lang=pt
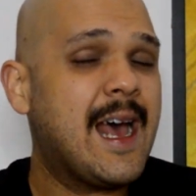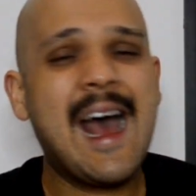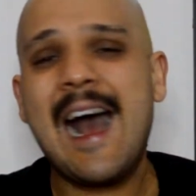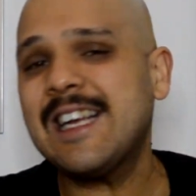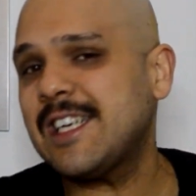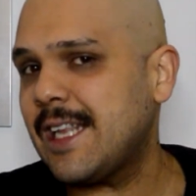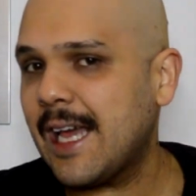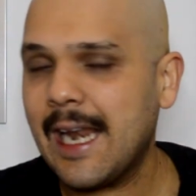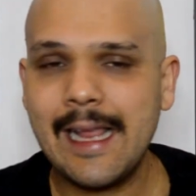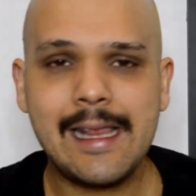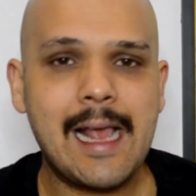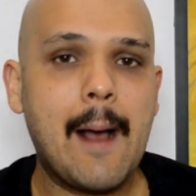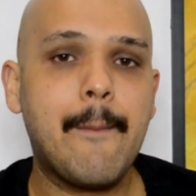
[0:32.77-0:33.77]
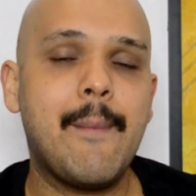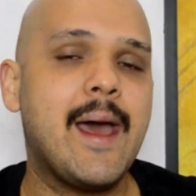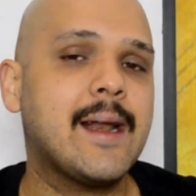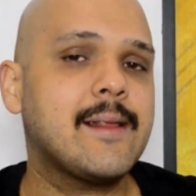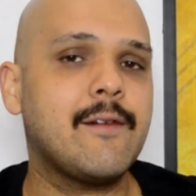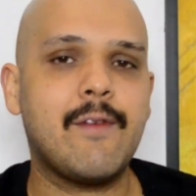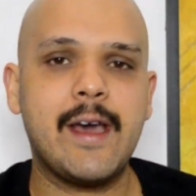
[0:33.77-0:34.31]
a janela está
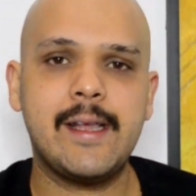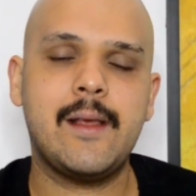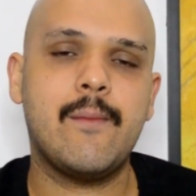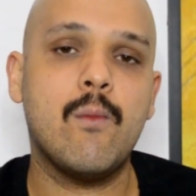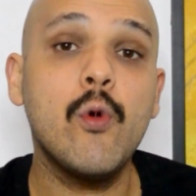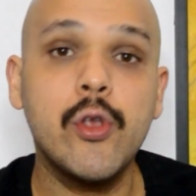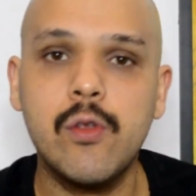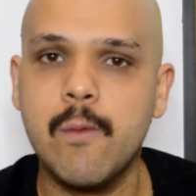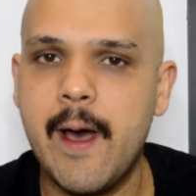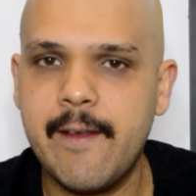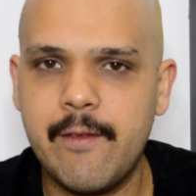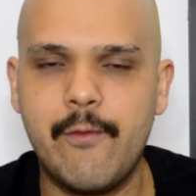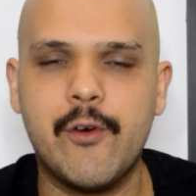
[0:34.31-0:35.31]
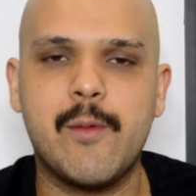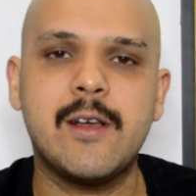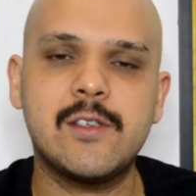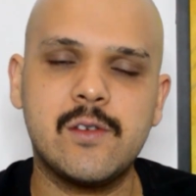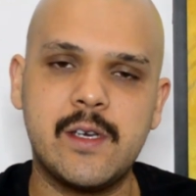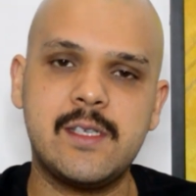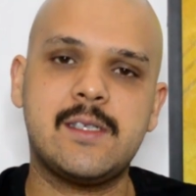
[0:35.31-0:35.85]
aberta, vai ter muito mais
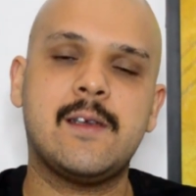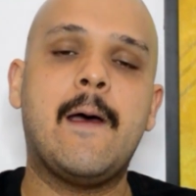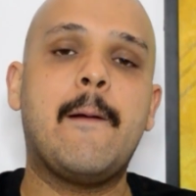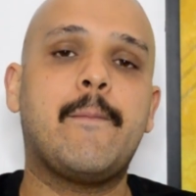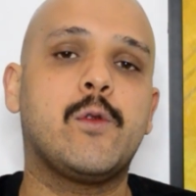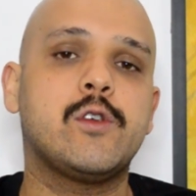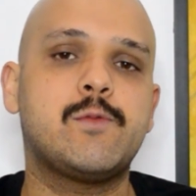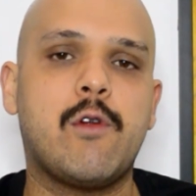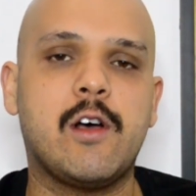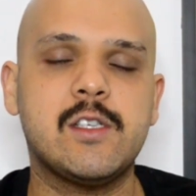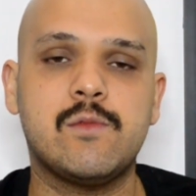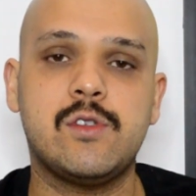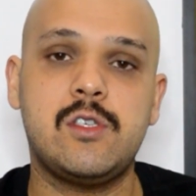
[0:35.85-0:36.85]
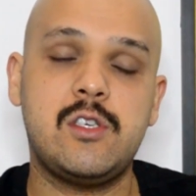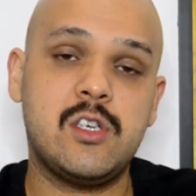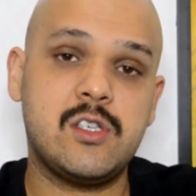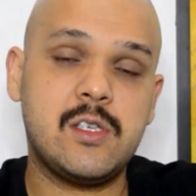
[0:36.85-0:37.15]
informações nos próximos dias.